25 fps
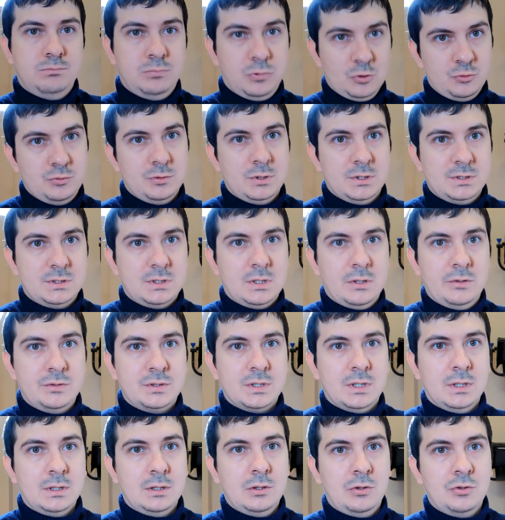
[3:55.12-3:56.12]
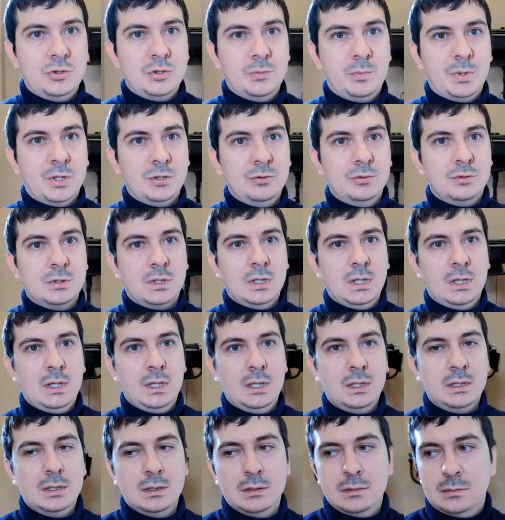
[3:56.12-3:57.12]
Буду настраивать, когда уже придут
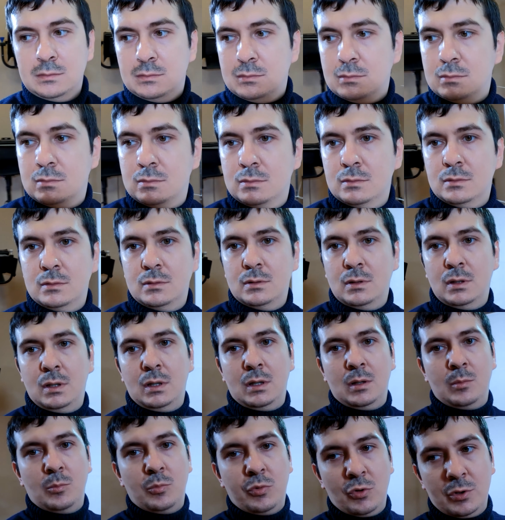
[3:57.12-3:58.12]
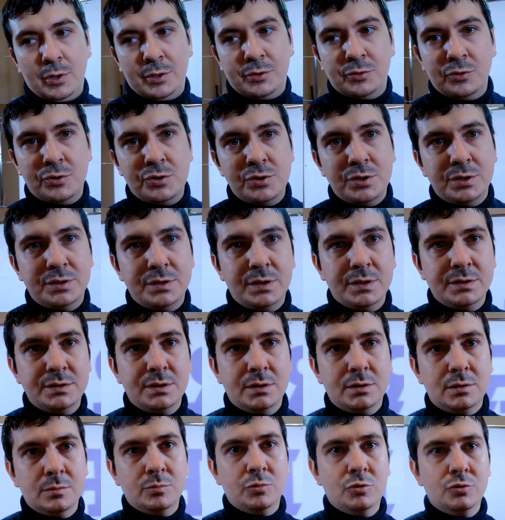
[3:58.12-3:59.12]
коллеги. А, более точно,
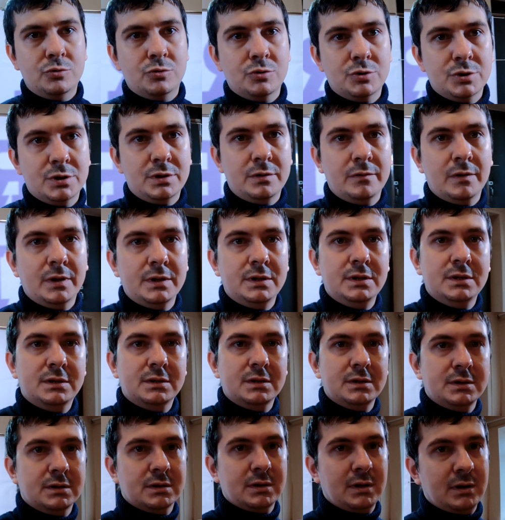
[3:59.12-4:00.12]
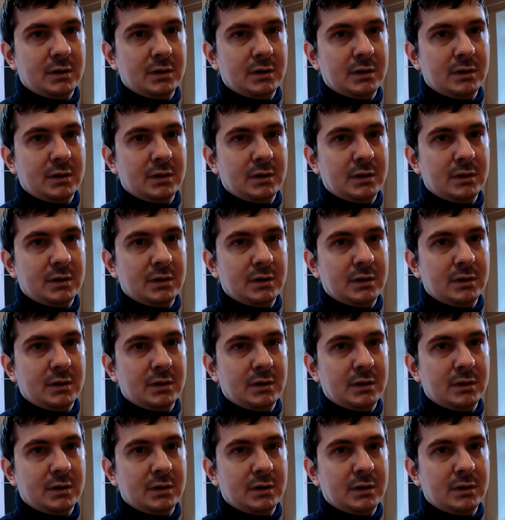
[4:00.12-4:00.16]
естественно, это будет уже доводиться,